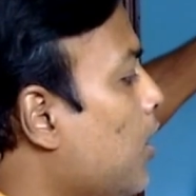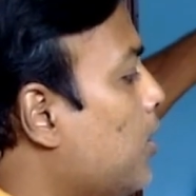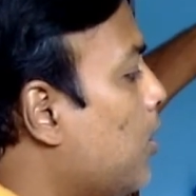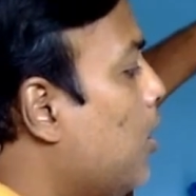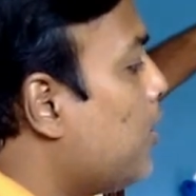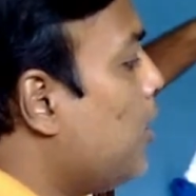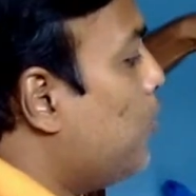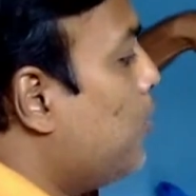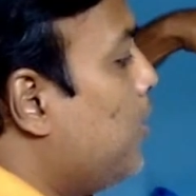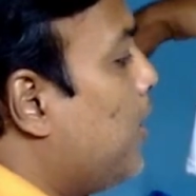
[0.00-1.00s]
তা কটনের
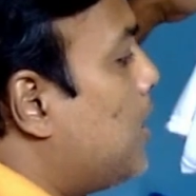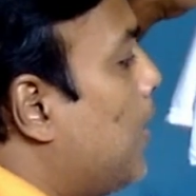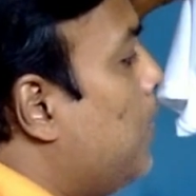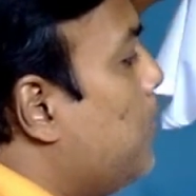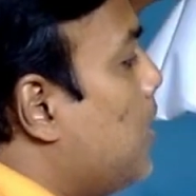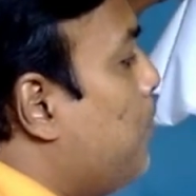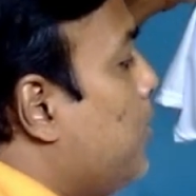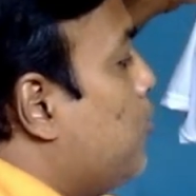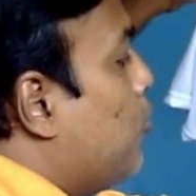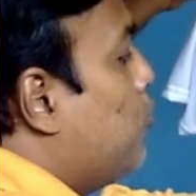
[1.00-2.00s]
মধ্যে এটা সাবলিমিশন
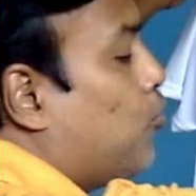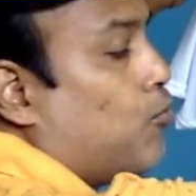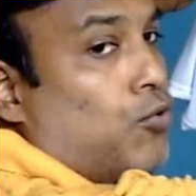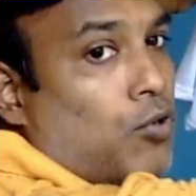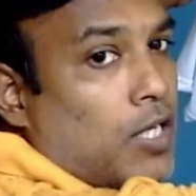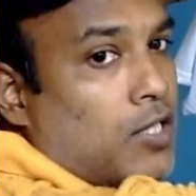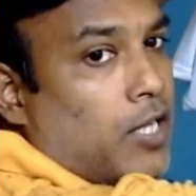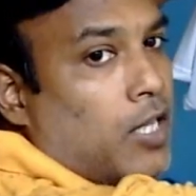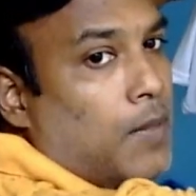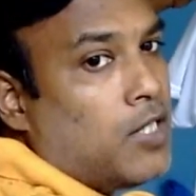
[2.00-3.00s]
প্রিন্ট যথেষ্ট সুন্দর এসছে
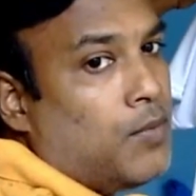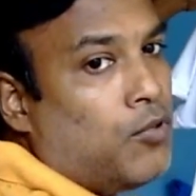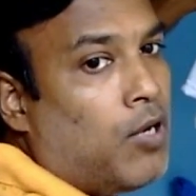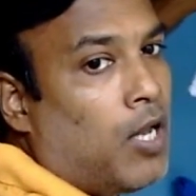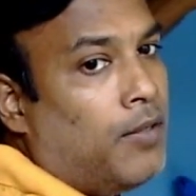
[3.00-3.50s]
দেখতে পাচ্ছেন বন্ধুরা